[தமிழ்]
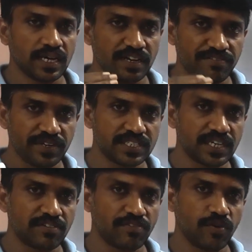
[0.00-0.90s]

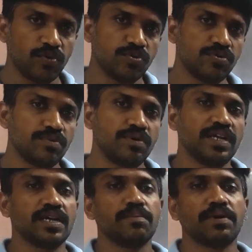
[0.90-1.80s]
ரெஃப்ரிஜரண்ட் ஃப்ளோவும்
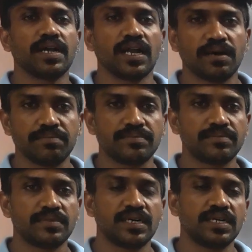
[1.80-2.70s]
நீங்கள் பண்ணலாம்
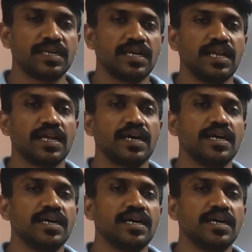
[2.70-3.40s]
இல்லைனா